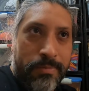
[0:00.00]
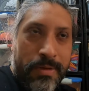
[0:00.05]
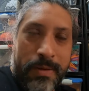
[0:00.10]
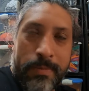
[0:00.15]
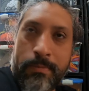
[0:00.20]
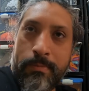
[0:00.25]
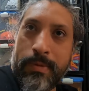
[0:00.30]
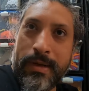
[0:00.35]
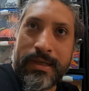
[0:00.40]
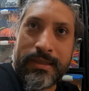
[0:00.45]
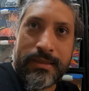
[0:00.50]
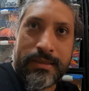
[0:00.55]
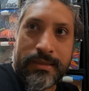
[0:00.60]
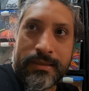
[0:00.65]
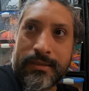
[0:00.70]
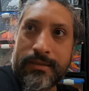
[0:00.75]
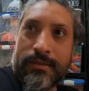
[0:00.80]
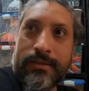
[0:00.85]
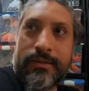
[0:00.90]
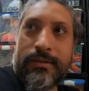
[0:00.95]

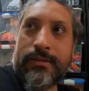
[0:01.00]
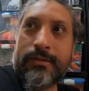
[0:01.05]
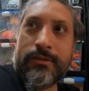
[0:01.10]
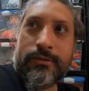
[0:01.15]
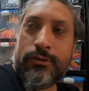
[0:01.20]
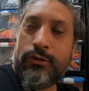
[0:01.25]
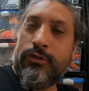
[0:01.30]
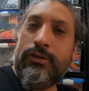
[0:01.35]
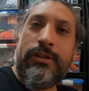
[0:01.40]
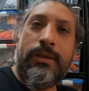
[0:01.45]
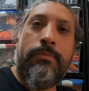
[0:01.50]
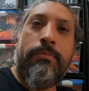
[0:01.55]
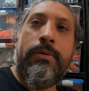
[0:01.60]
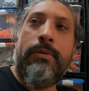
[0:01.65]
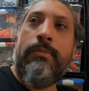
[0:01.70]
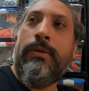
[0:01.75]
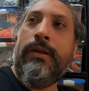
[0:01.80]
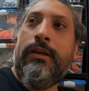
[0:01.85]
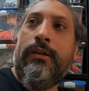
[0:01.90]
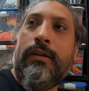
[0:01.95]
España. Yo
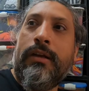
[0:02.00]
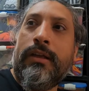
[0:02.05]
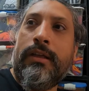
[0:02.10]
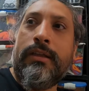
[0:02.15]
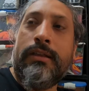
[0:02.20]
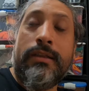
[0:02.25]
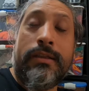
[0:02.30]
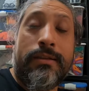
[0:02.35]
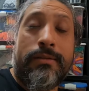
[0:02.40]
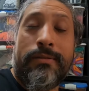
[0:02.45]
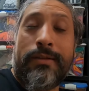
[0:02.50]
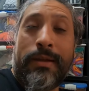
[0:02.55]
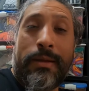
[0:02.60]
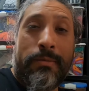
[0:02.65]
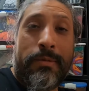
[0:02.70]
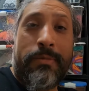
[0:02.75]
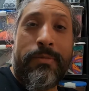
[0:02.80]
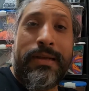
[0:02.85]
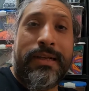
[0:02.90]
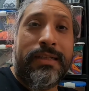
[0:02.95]
siempre peleo, la gente,
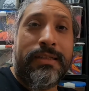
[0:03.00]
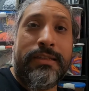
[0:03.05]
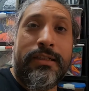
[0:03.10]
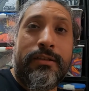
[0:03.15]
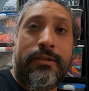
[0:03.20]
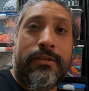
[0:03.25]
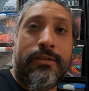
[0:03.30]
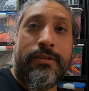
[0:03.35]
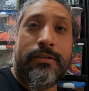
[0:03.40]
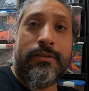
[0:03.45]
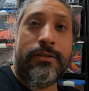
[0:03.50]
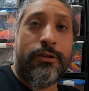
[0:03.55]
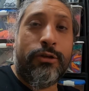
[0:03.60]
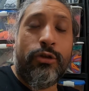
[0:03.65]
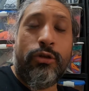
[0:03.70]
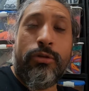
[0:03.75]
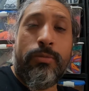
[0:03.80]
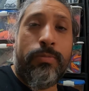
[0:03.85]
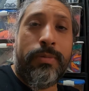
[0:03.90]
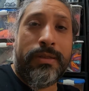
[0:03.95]
a mí me han echado de
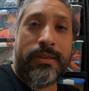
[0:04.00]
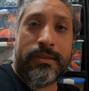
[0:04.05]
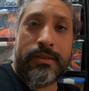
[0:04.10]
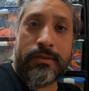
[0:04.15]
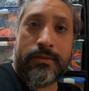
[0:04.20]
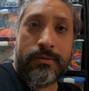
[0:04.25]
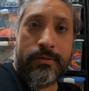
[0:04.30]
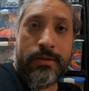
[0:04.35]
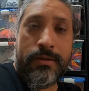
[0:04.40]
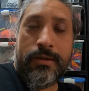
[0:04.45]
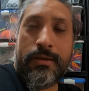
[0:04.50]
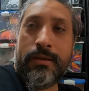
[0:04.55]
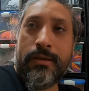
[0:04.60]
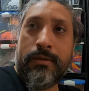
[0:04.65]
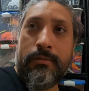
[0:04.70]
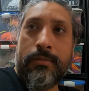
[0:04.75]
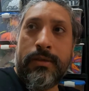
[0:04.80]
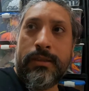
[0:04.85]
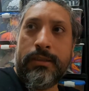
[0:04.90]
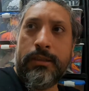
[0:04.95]
todos los países.
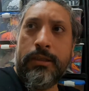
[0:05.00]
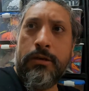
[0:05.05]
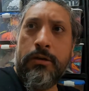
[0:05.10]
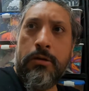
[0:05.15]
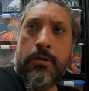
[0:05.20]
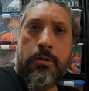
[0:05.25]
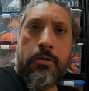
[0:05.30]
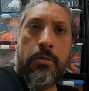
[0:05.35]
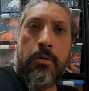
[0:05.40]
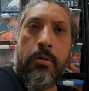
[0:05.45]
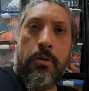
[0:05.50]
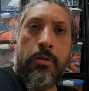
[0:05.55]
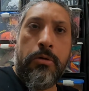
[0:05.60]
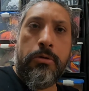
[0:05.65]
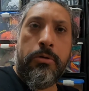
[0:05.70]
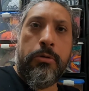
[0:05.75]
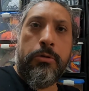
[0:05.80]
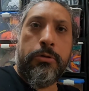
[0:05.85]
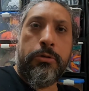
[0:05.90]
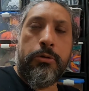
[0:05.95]
En Brasil,
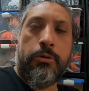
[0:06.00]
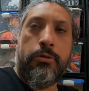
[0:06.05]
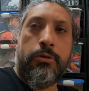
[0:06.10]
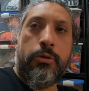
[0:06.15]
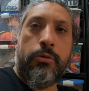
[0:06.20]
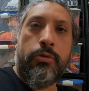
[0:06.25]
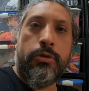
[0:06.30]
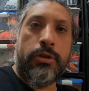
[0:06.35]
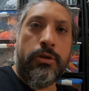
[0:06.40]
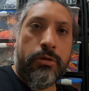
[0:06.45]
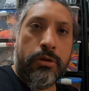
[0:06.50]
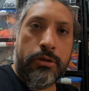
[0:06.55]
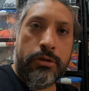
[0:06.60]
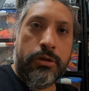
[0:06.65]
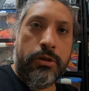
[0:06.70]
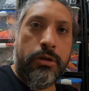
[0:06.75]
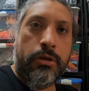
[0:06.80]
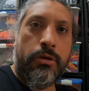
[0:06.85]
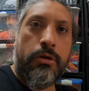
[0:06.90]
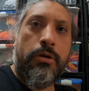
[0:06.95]
si no te gusta
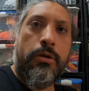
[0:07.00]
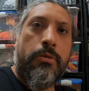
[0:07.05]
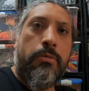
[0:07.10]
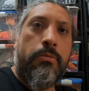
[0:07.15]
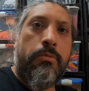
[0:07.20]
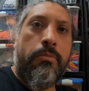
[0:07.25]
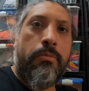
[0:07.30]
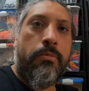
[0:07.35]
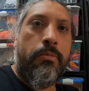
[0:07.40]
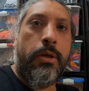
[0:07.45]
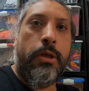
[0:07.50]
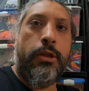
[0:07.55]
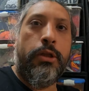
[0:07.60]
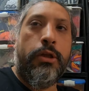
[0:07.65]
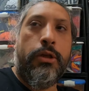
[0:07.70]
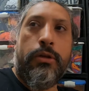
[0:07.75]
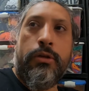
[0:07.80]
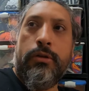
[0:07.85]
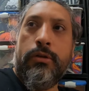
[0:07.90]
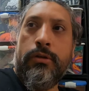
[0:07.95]
Brasil,
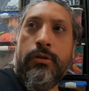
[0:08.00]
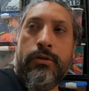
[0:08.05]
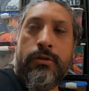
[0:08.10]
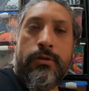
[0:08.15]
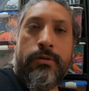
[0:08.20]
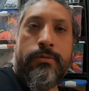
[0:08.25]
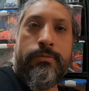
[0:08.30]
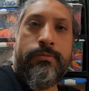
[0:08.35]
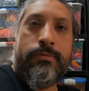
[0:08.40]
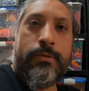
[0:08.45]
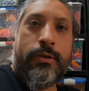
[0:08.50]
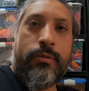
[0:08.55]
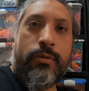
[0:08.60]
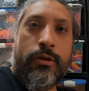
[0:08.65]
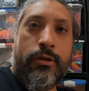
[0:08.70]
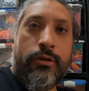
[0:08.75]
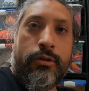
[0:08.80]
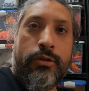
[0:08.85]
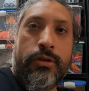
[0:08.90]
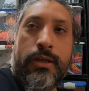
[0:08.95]
vete.
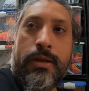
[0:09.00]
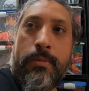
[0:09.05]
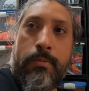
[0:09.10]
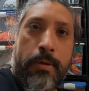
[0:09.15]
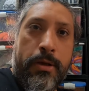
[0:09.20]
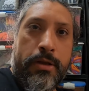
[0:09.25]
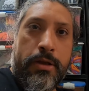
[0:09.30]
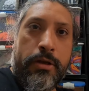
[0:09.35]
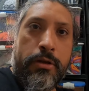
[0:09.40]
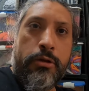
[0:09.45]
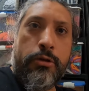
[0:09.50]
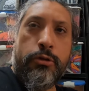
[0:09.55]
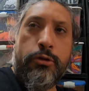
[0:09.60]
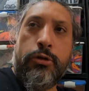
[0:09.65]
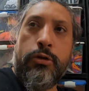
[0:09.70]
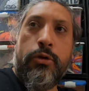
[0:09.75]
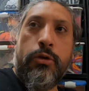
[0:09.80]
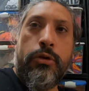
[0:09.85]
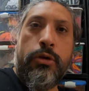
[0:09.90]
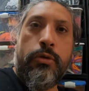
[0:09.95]
Cuando estoy en España,
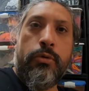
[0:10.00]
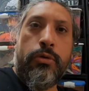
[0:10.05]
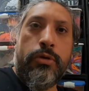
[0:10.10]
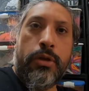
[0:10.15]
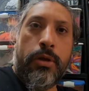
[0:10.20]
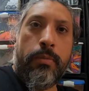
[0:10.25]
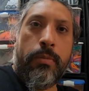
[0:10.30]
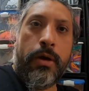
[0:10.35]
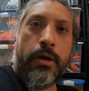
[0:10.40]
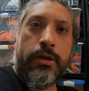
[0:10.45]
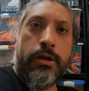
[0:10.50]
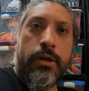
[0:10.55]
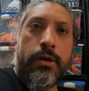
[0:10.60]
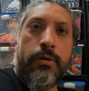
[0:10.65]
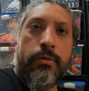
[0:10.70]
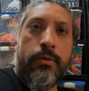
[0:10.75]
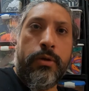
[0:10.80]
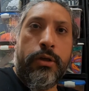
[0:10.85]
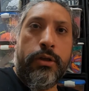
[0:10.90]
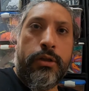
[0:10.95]
si no te gusta
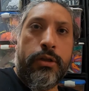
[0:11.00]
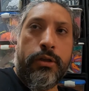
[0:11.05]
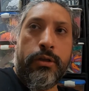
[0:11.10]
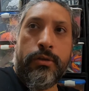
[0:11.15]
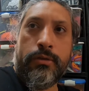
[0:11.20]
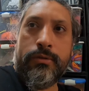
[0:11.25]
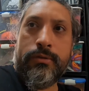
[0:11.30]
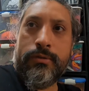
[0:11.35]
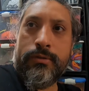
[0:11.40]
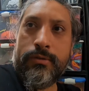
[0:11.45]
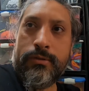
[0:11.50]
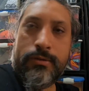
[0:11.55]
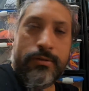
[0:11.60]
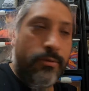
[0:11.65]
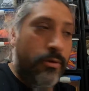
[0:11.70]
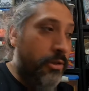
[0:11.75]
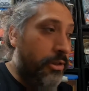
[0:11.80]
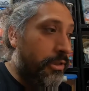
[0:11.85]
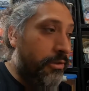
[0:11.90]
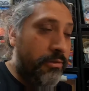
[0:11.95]
España, vete.
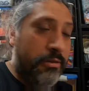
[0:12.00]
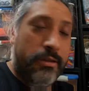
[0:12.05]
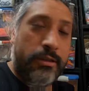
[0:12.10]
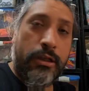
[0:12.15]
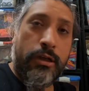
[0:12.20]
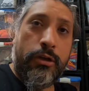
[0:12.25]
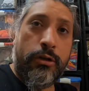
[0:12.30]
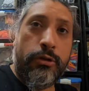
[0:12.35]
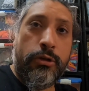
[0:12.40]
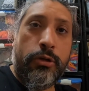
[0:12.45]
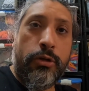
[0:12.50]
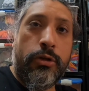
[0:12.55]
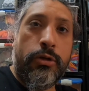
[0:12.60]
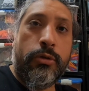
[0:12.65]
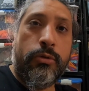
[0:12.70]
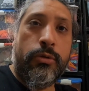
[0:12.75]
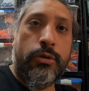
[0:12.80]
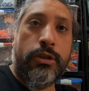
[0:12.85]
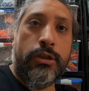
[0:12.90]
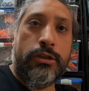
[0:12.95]
Cuando estaba en Chile, si no
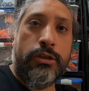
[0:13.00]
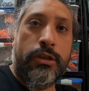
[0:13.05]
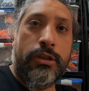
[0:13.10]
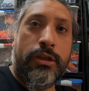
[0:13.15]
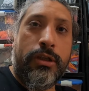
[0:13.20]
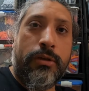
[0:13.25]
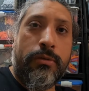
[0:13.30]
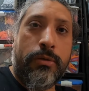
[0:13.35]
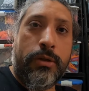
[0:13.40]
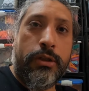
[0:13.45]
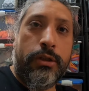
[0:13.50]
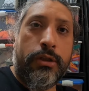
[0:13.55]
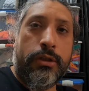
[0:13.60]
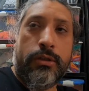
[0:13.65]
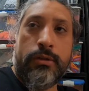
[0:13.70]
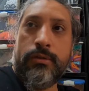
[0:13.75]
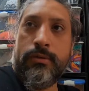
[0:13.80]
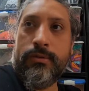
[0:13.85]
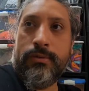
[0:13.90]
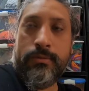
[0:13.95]
te gusta Chile,
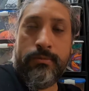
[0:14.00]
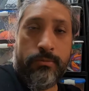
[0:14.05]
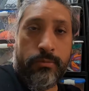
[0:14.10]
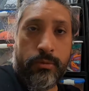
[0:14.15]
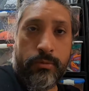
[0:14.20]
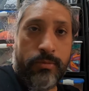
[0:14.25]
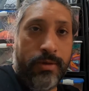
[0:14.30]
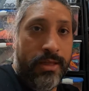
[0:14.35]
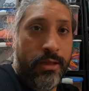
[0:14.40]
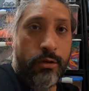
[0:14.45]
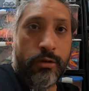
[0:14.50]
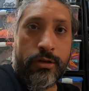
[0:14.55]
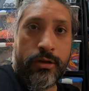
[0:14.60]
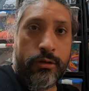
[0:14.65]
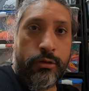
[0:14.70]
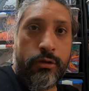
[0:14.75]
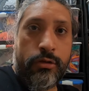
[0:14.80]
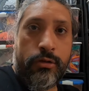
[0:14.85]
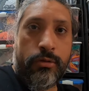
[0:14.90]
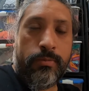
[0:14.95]
vete. Pues me he ido
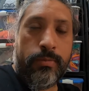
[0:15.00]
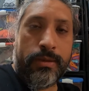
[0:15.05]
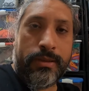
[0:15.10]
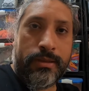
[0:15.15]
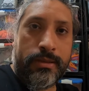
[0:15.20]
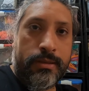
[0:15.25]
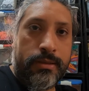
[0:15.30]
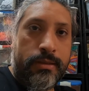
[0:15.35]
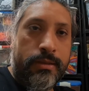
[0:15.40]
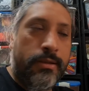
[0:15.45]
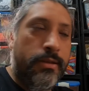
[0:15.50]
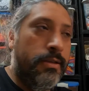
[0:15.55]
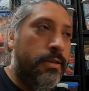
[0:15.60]
de todos los países